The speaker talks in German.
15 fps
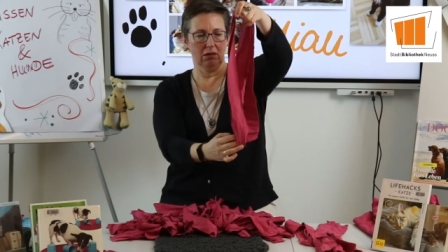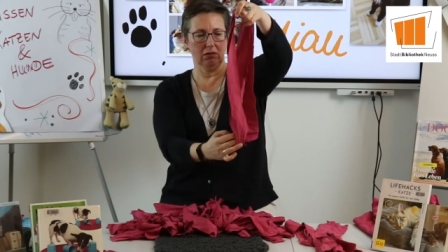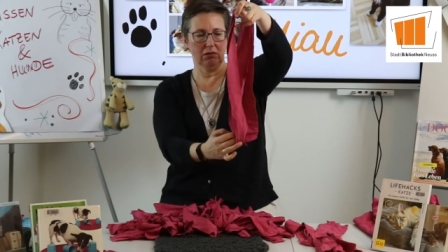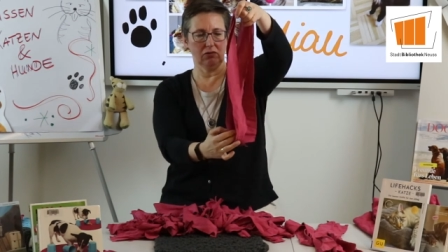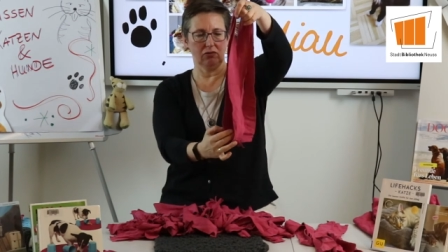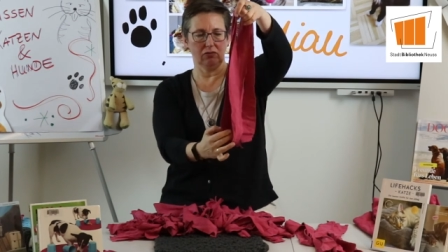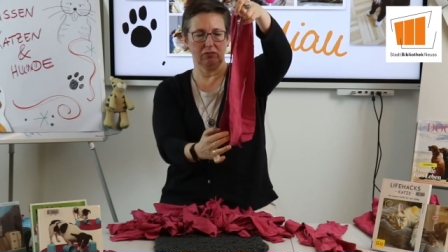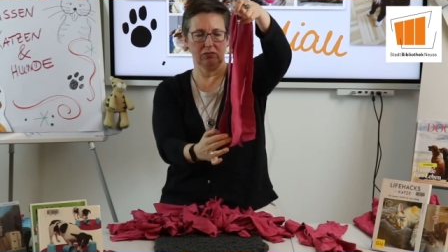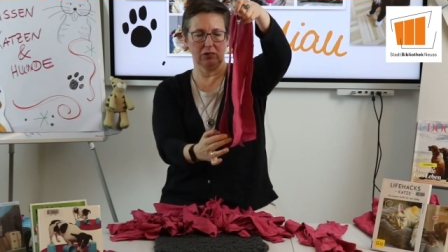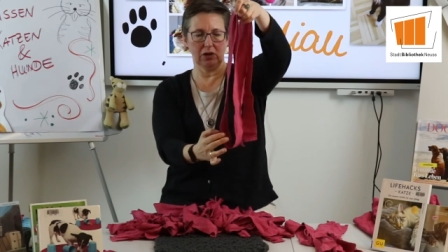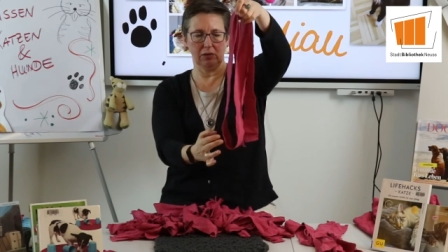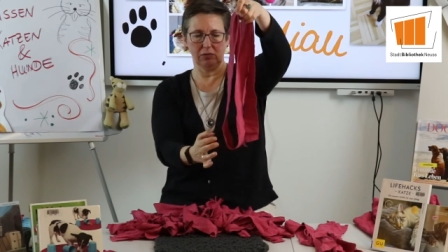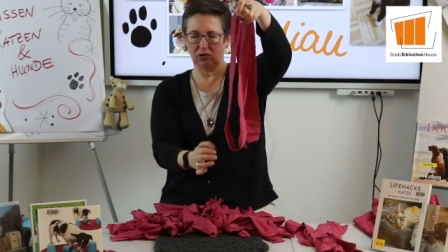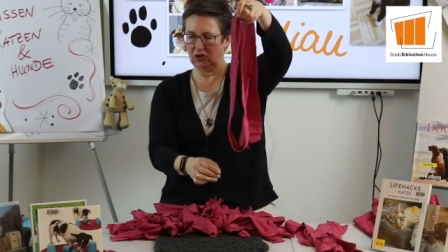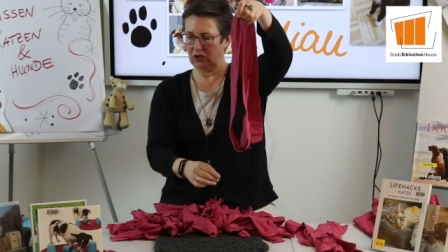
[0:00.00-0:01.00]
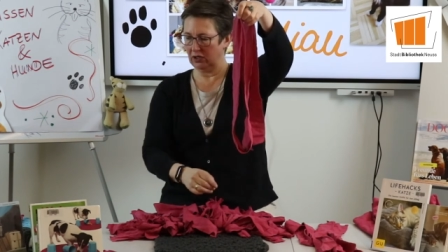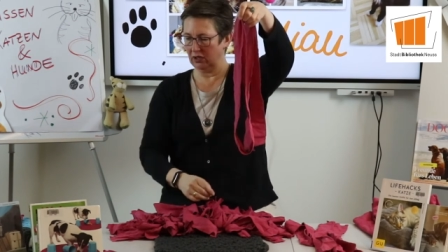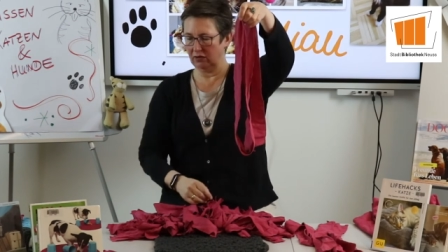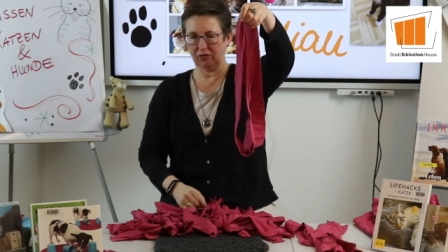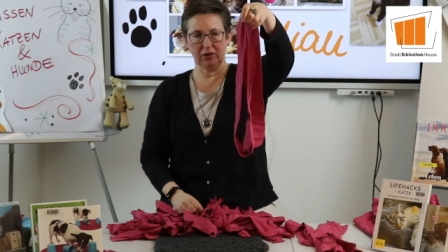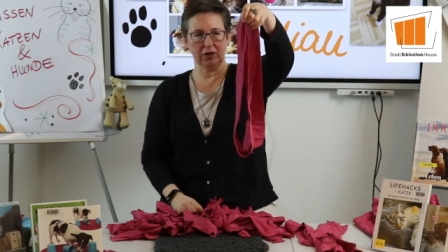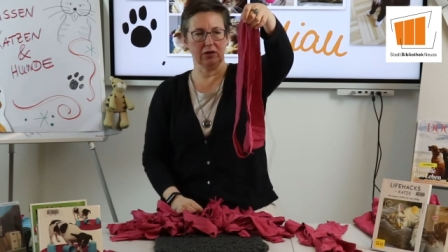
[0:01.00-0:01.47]
Und die habe ich dann
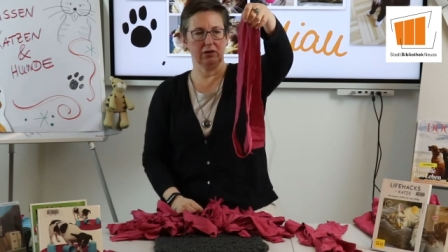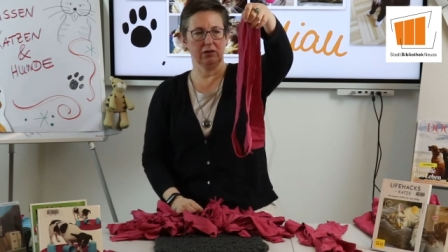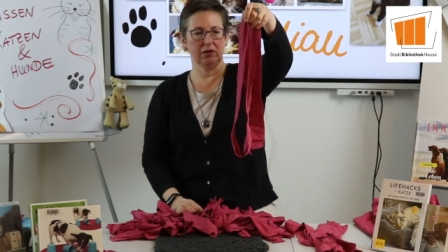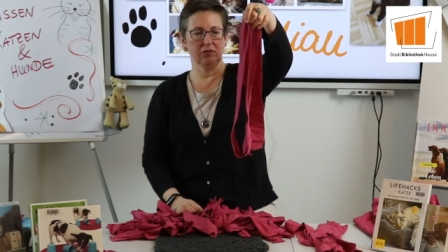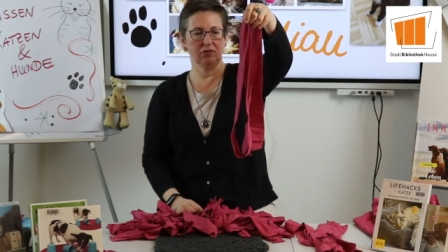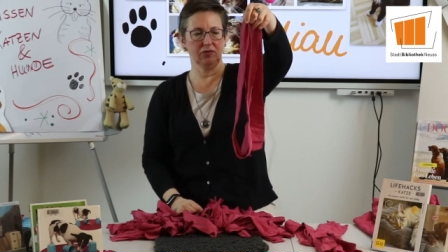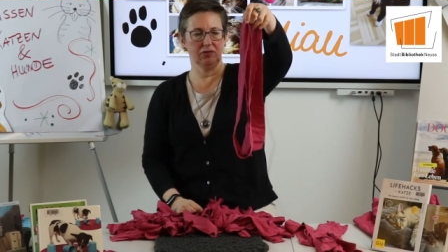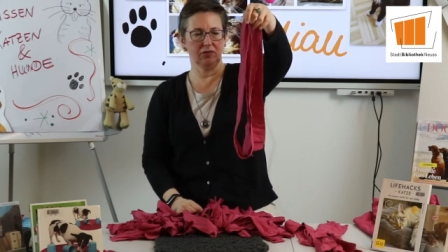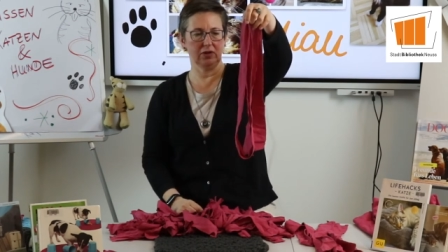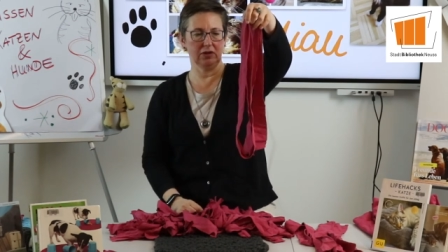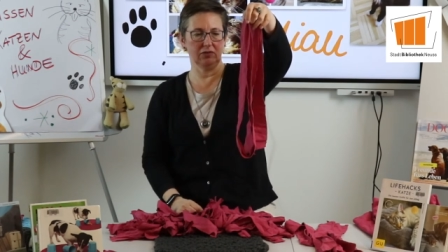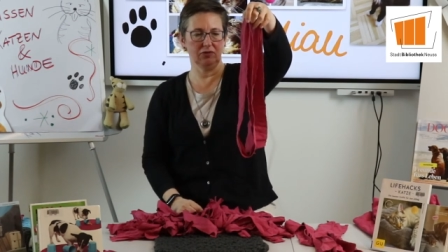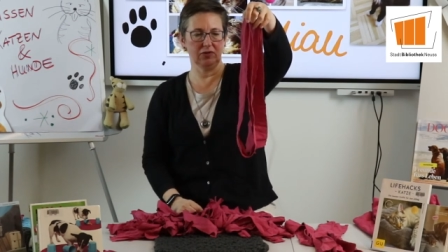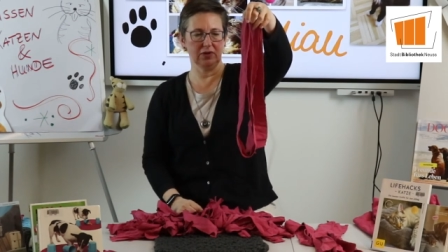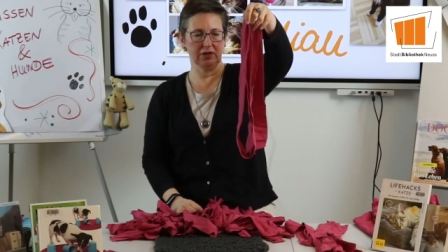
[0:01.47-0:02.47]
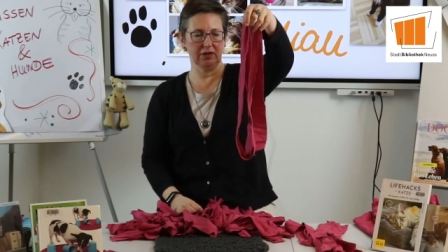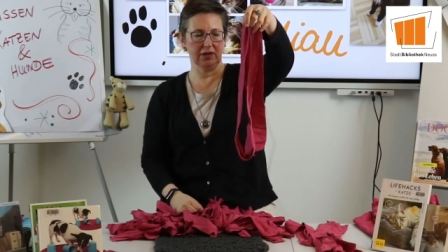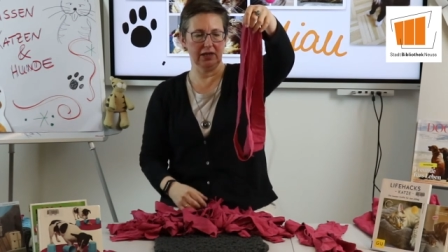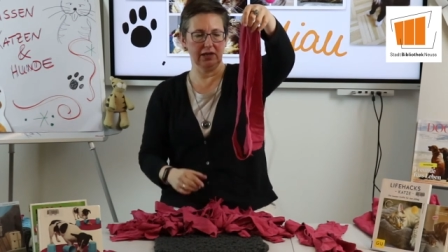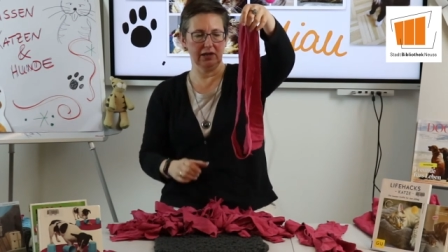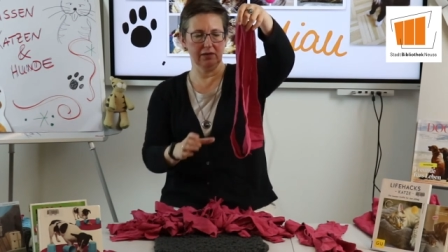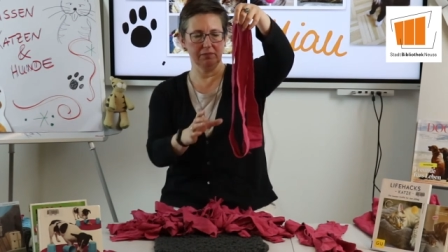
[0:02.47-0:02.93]
einfach in vier
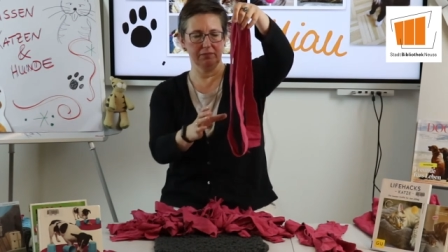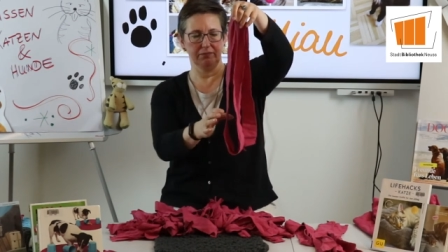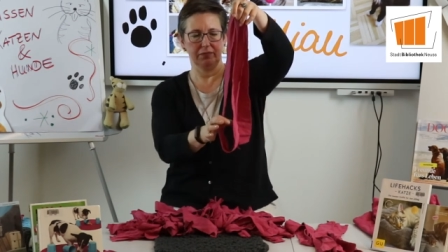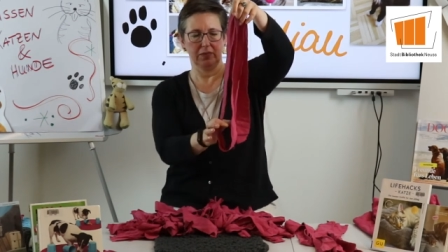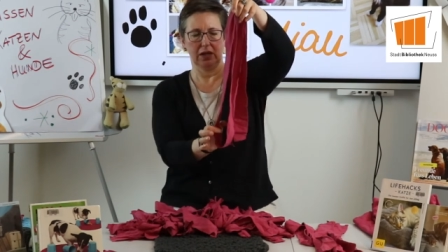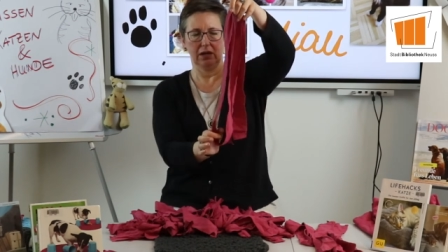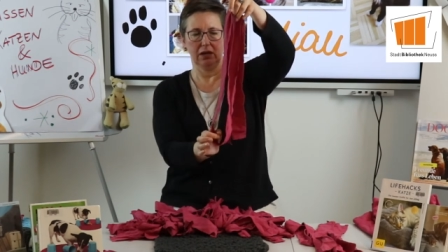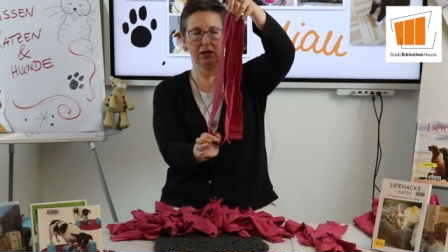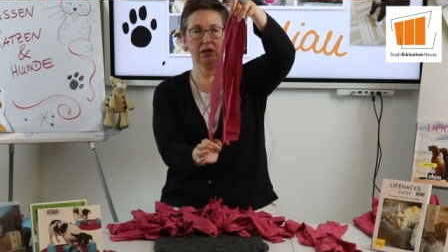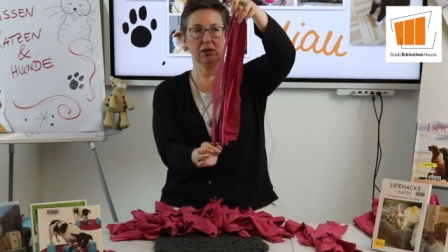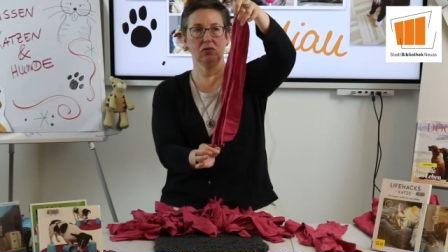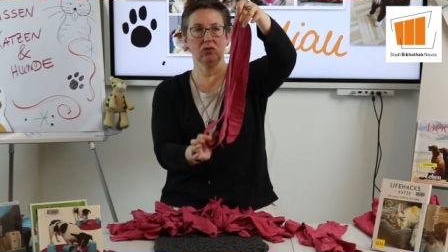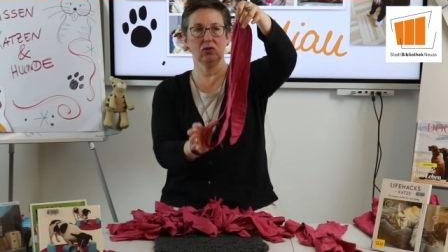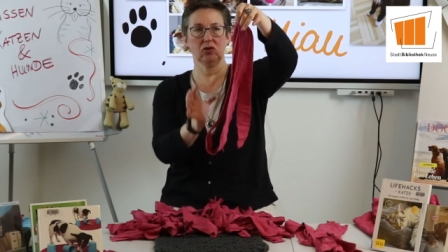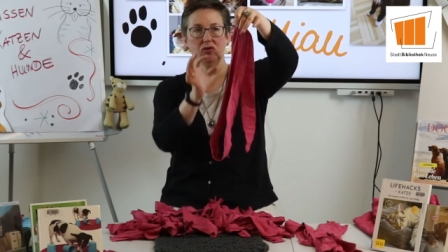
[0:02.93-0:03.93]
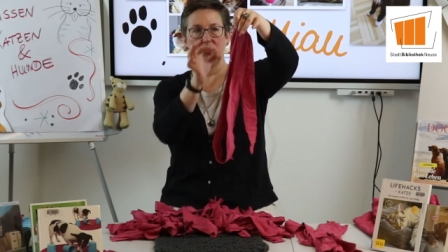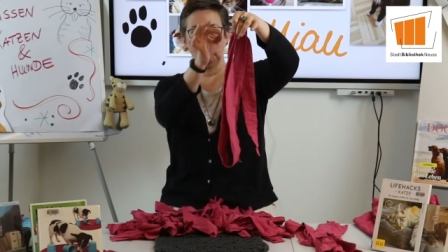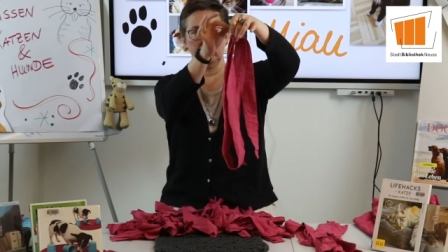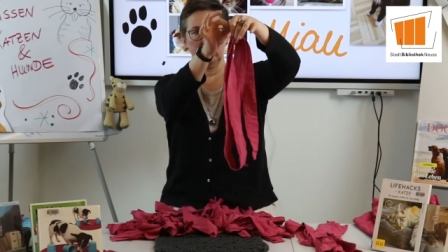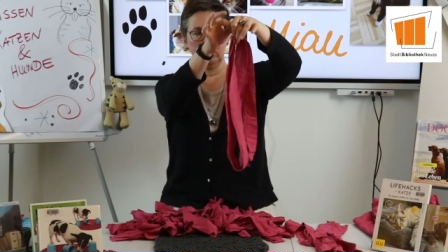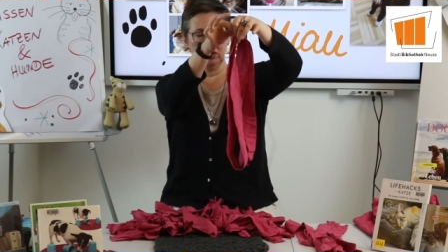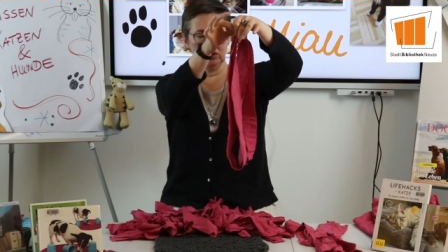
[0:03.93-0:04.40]
Teile hier
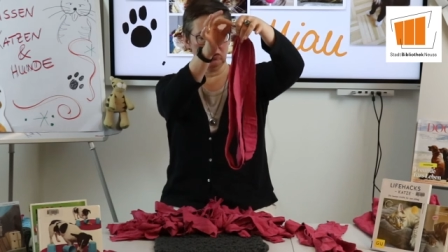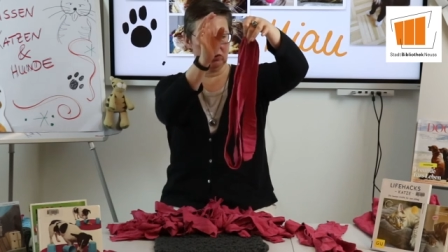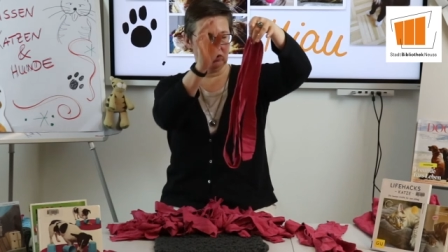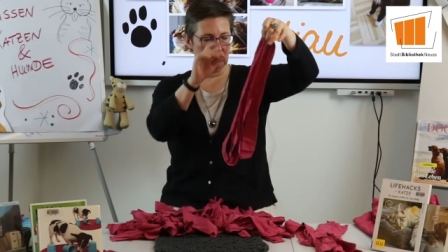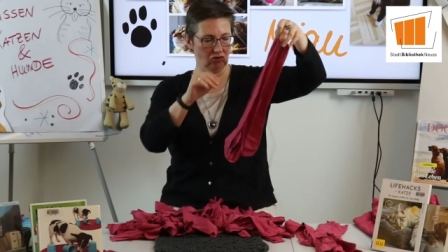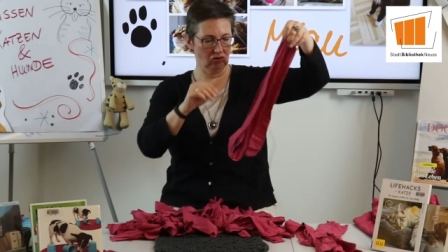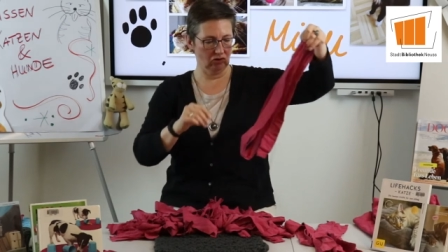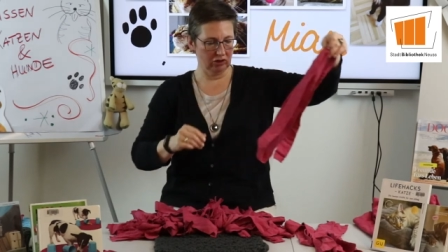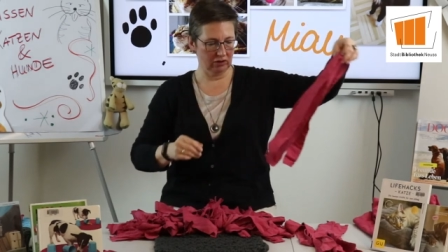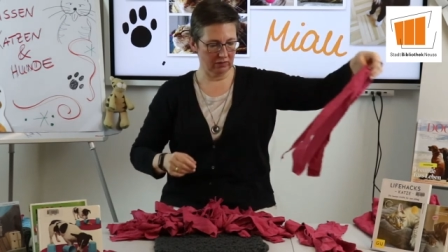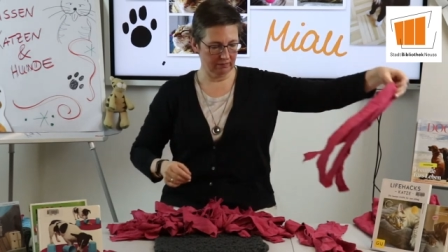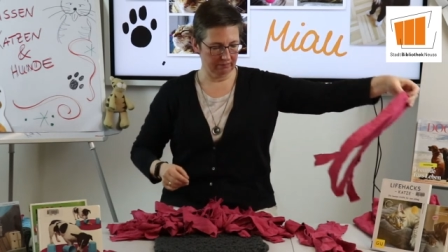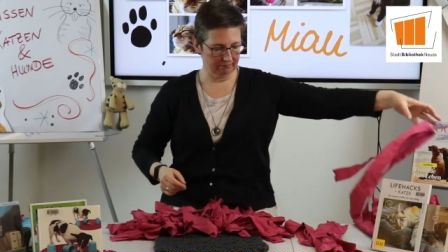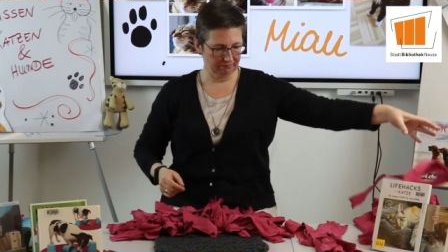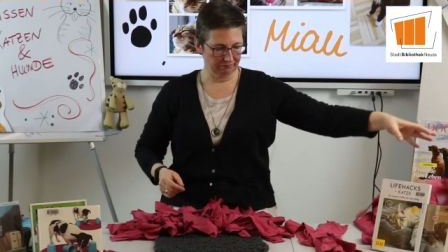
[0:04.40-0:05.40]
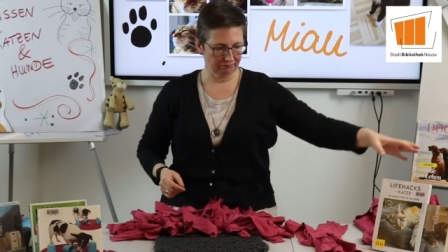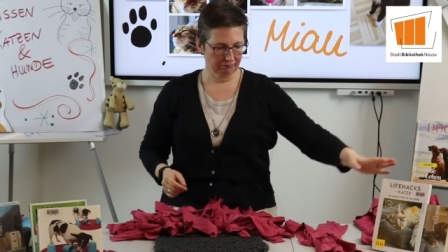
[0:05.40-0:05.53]
durchgeschnitten, hier durchgeschnitten